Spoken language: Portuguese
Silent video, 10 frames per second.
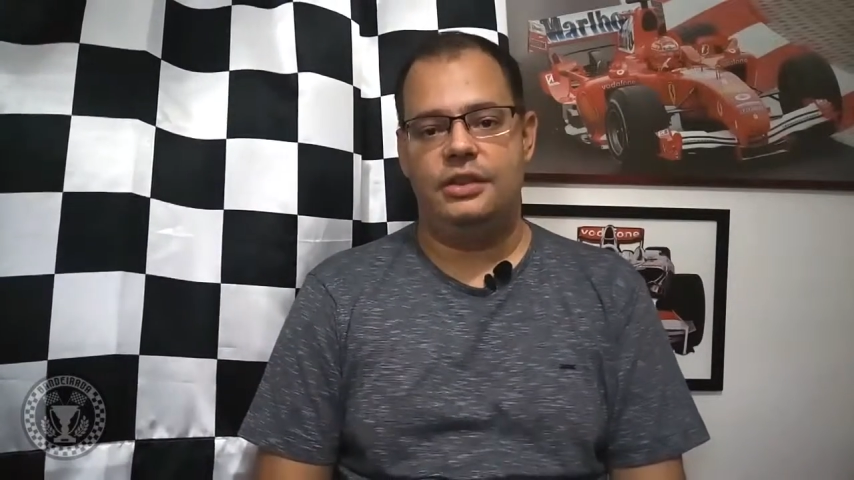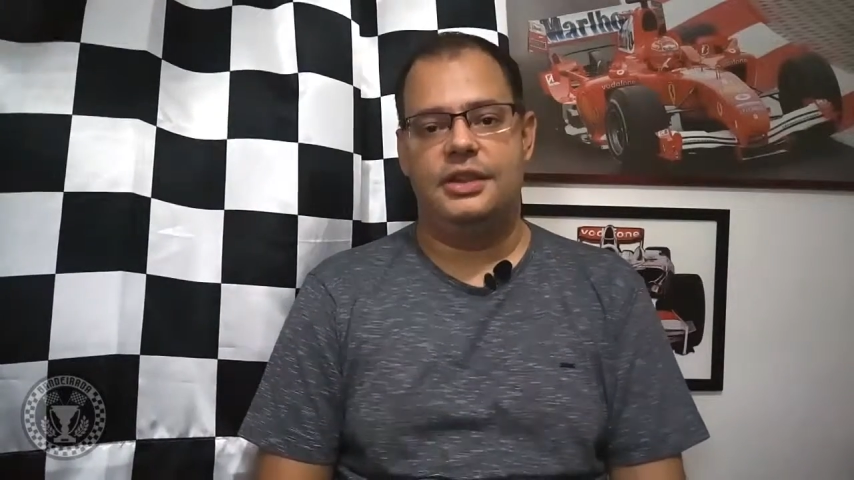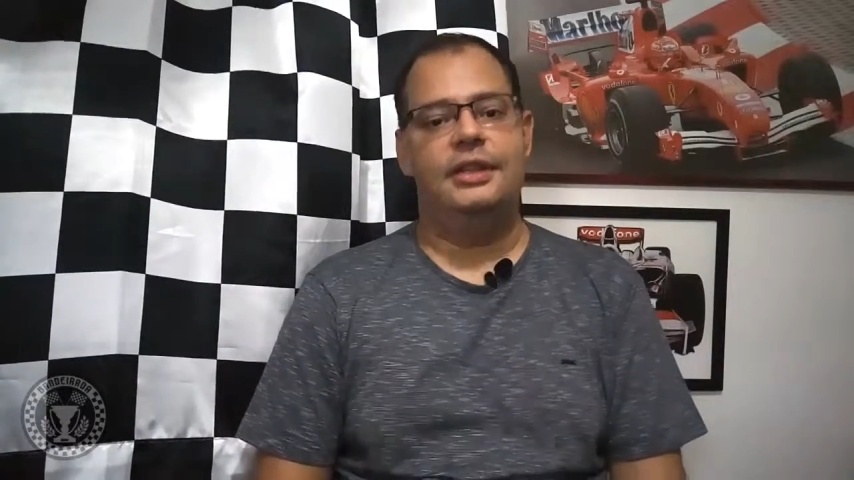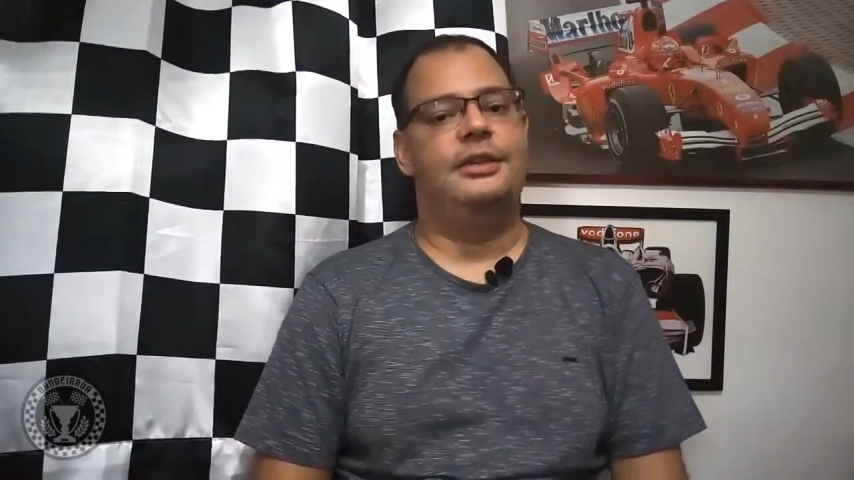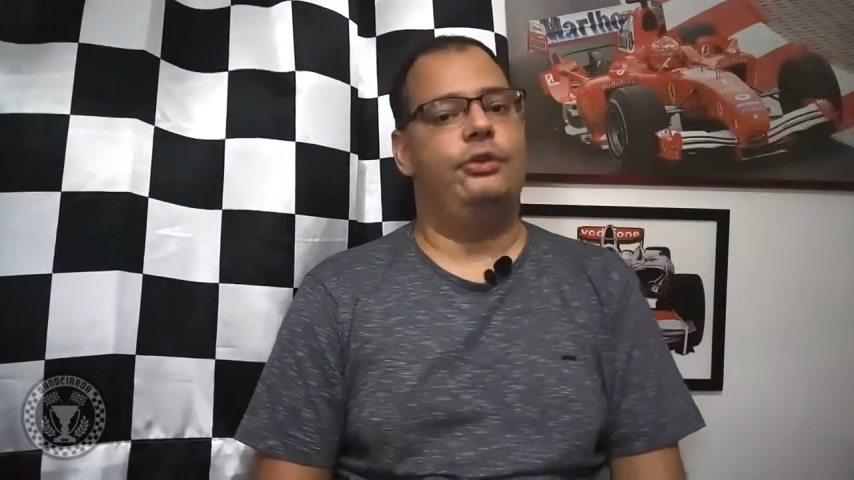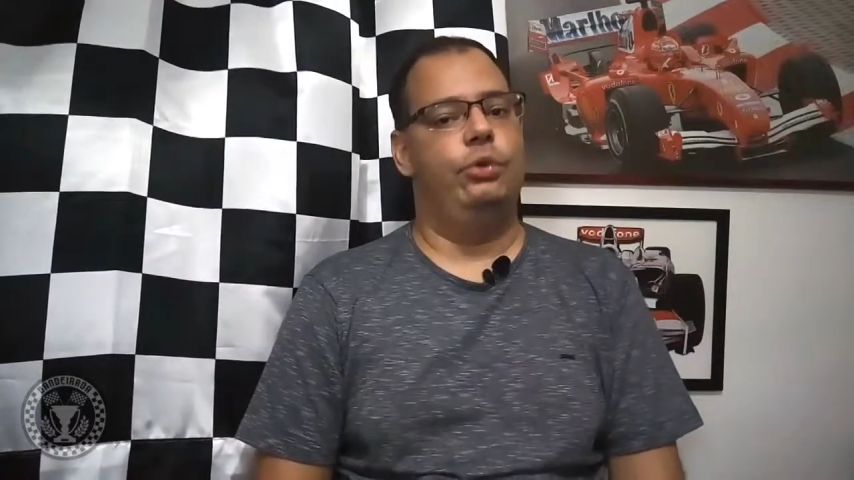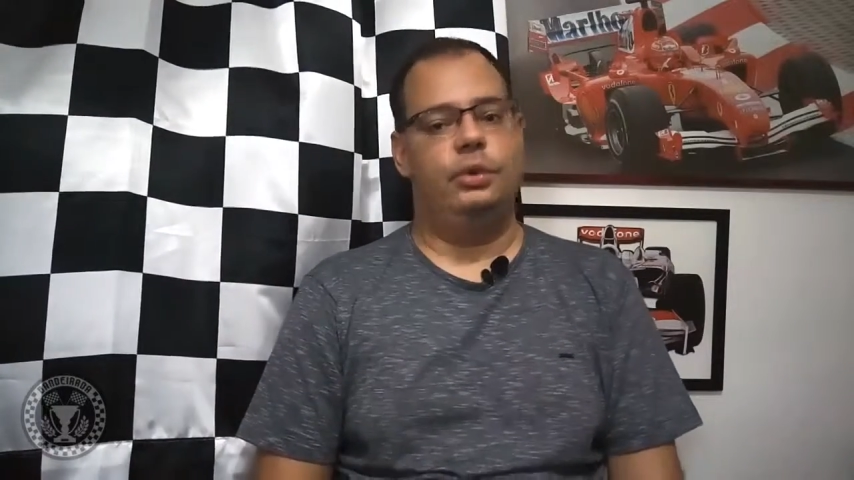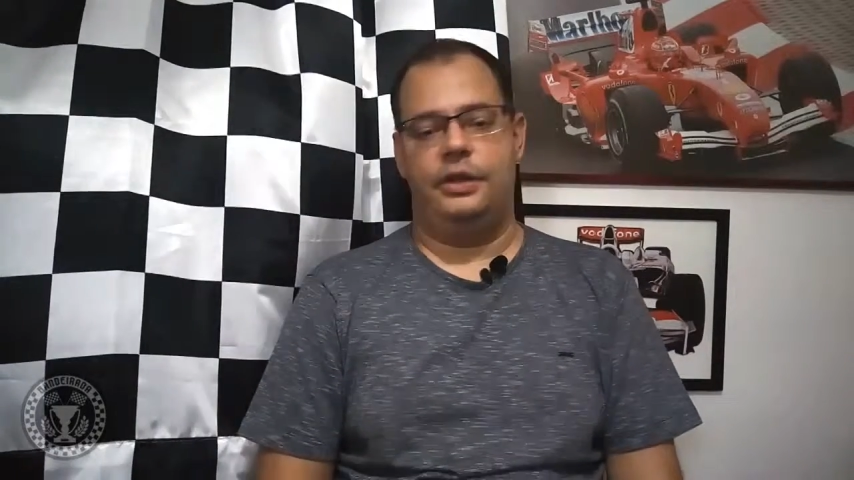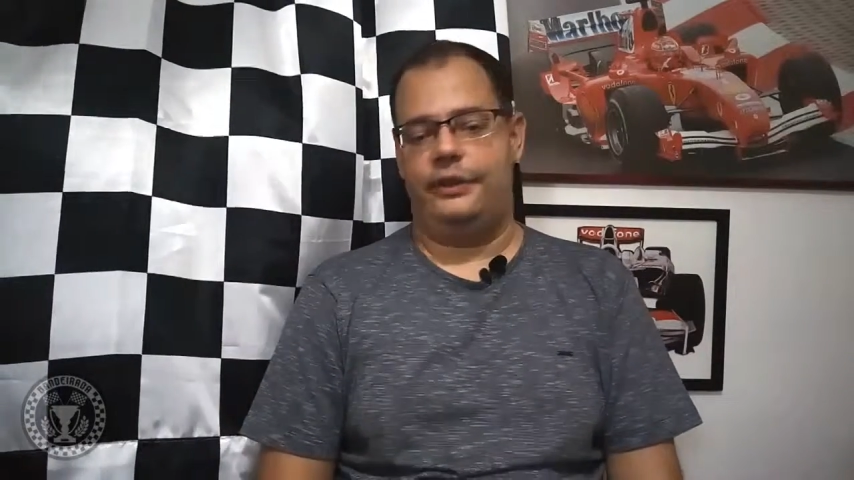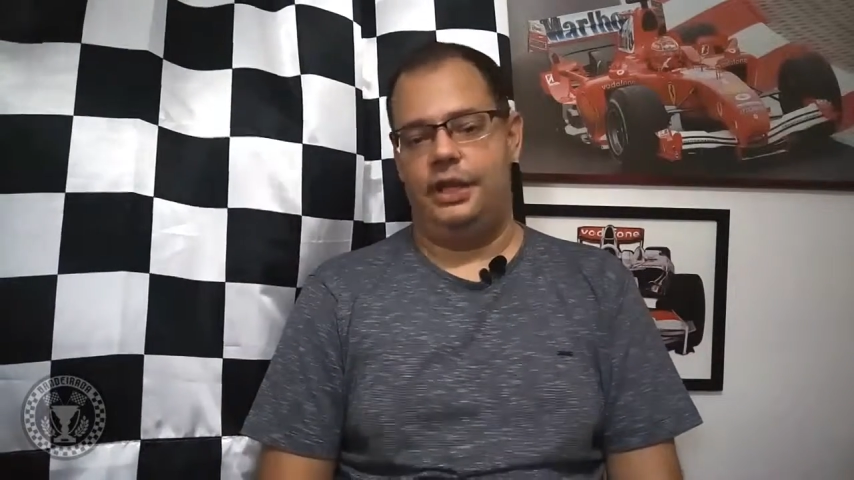tantas
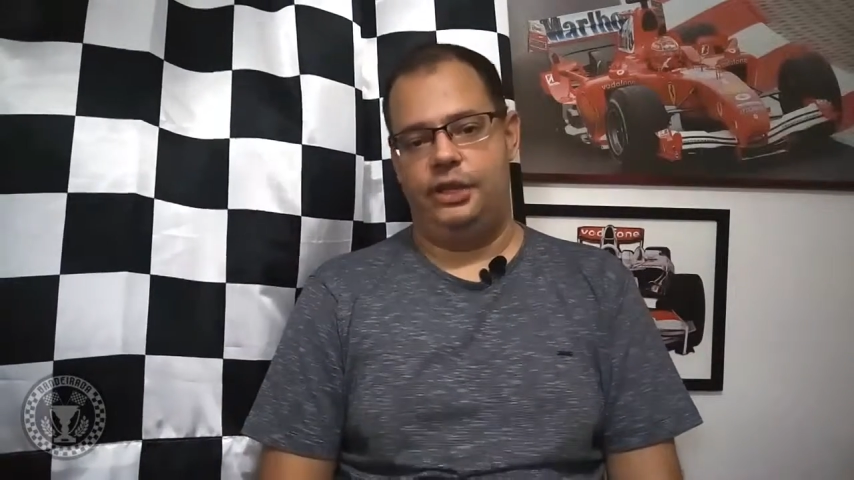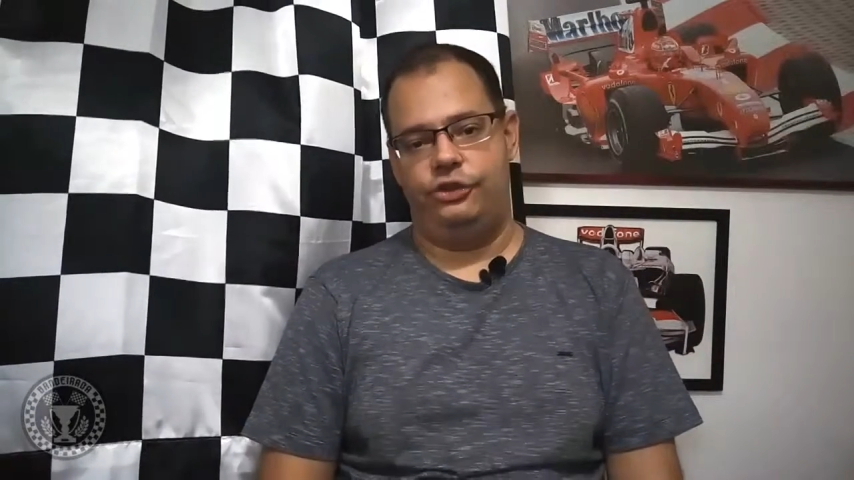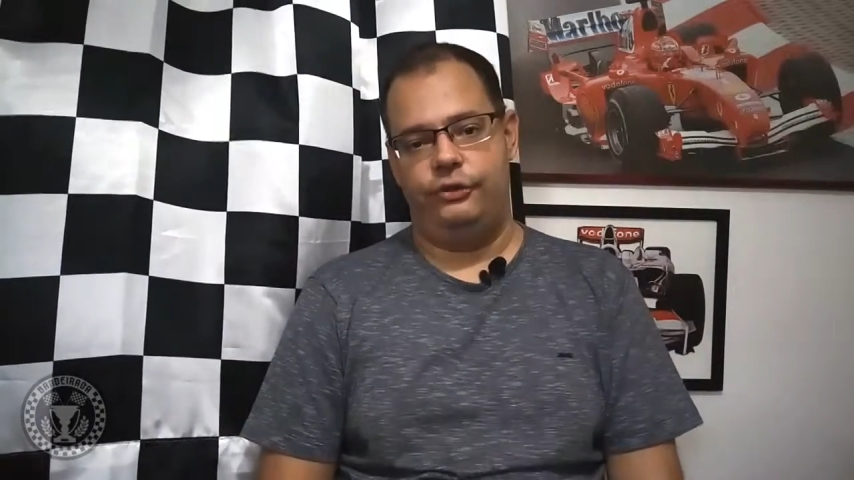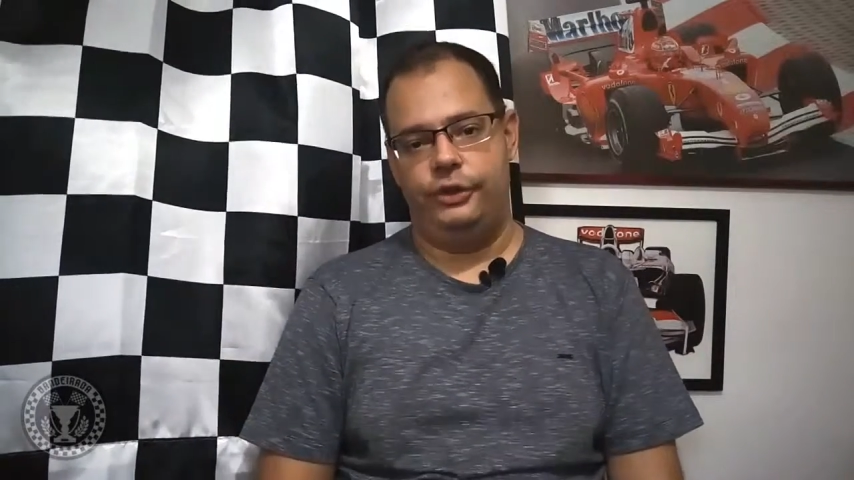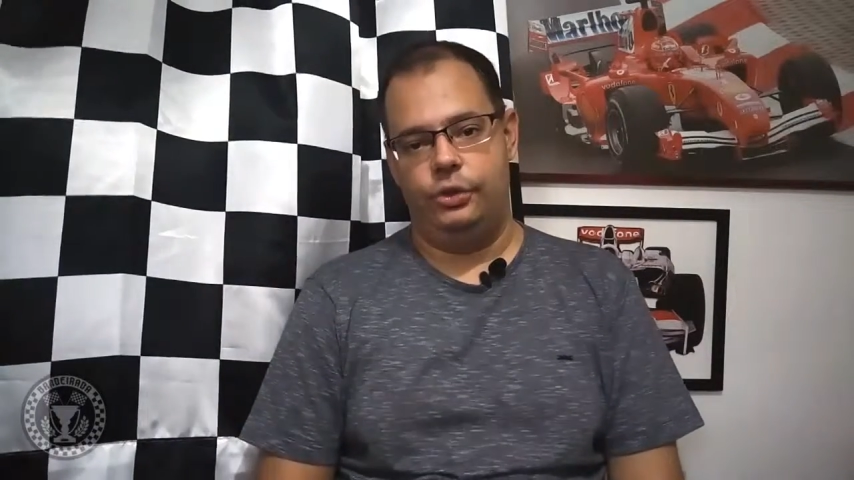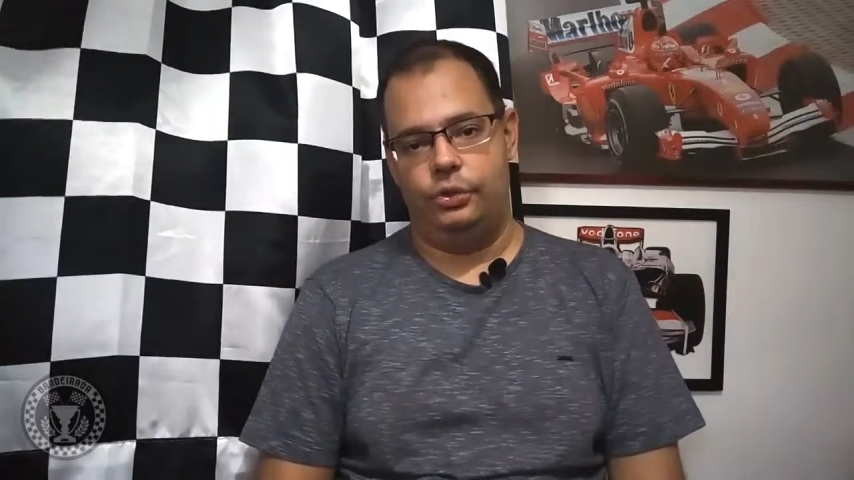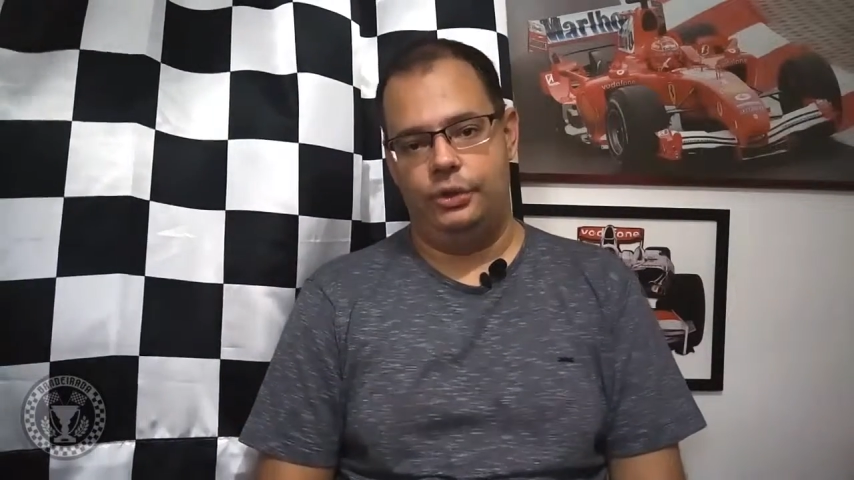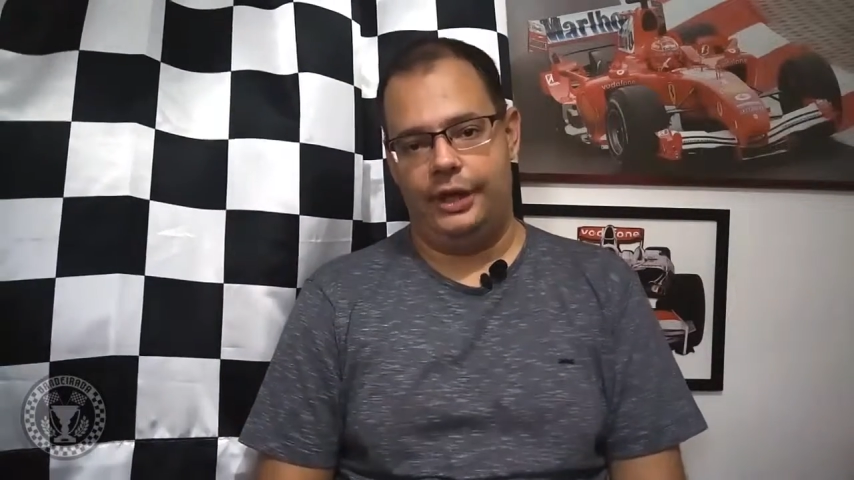outras que a gente viu na